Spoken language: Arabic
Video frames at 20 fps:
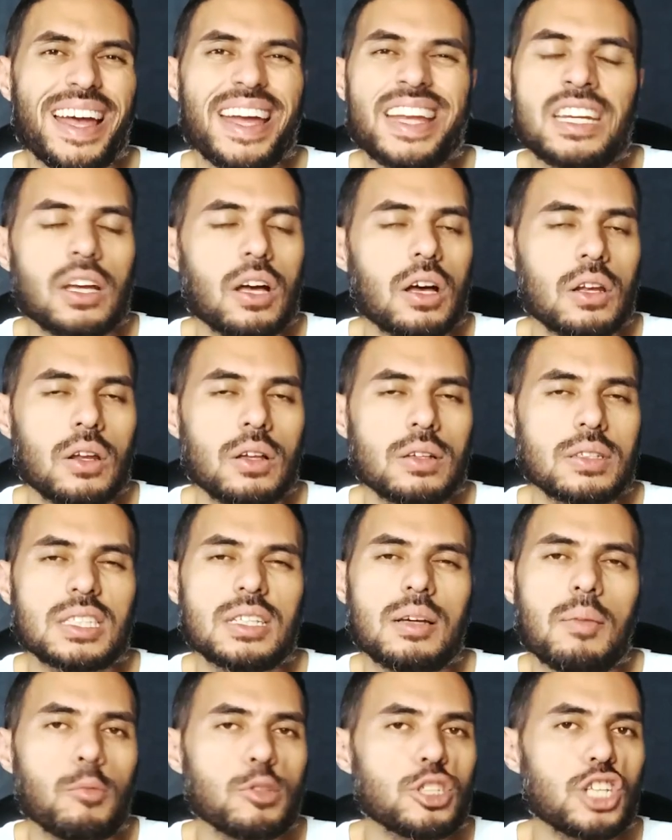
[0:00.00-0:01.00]
اني
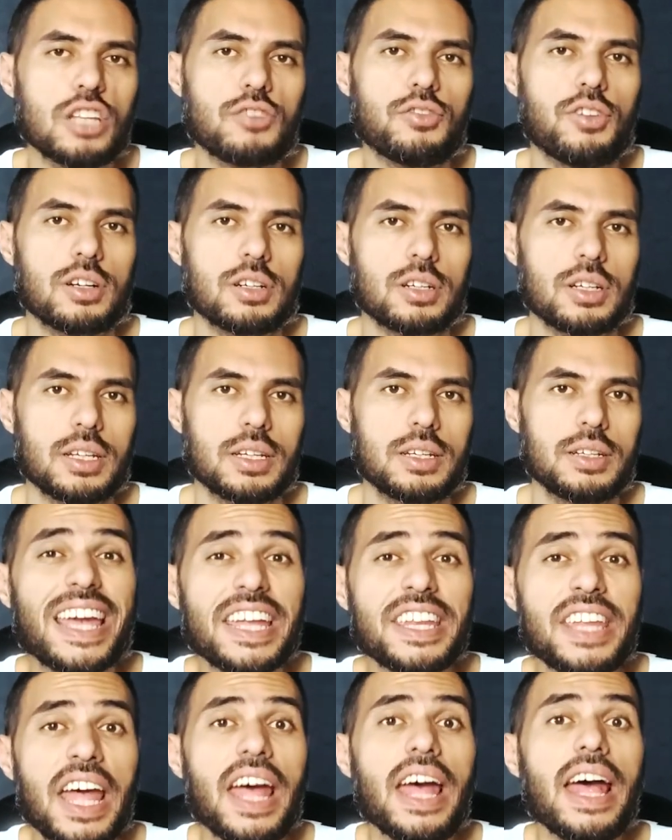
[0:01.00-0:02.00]
خلاص مش هتفرج
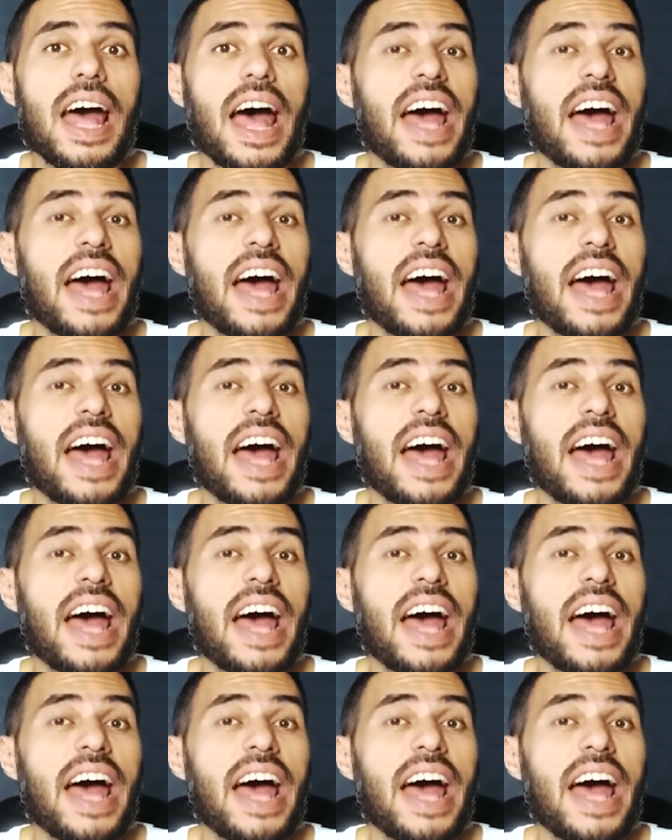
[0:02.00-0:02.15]
كده